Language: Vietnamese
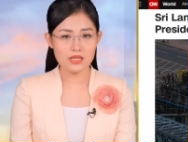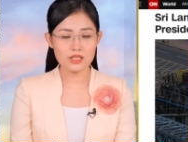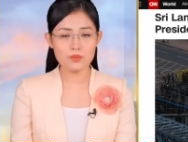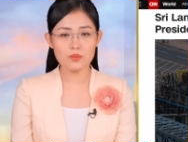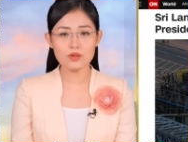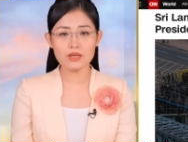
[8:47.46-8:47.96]

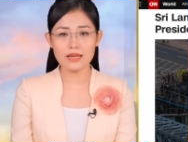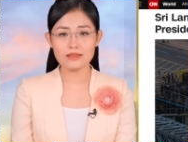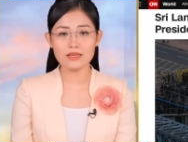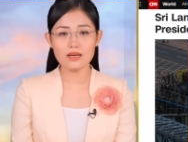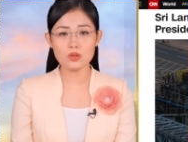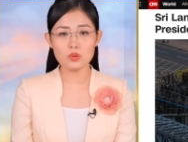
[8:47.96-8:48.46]
trong bối cảnh
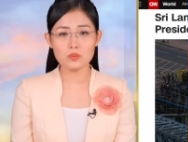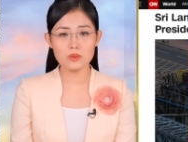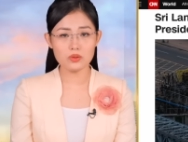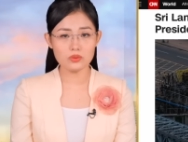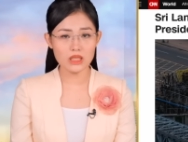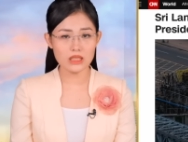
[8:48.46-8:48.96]
các cuộc
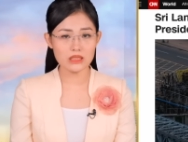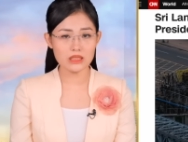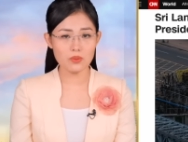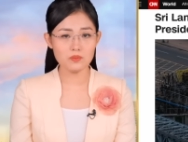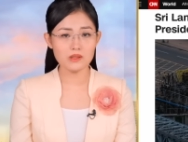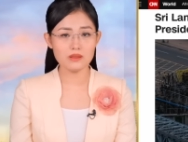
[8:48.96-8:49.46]
biểu tình
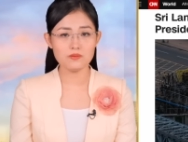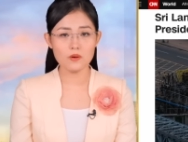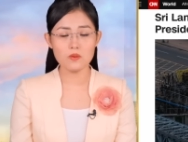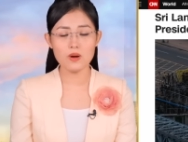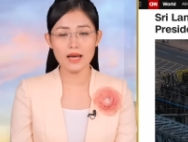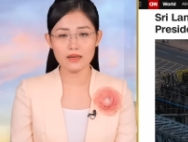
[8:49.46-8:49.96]
chống chính
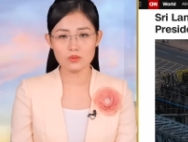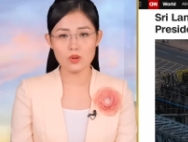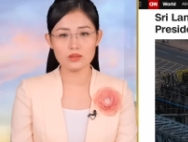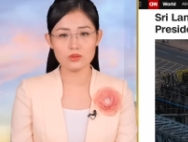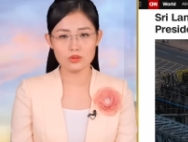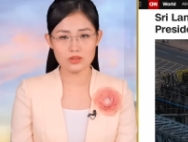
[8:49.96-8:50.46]
phủ hàng
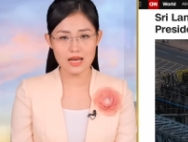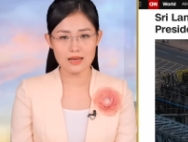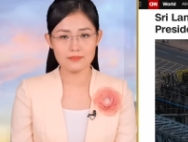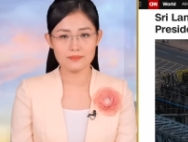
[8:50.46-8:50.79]
loạt nổ ra.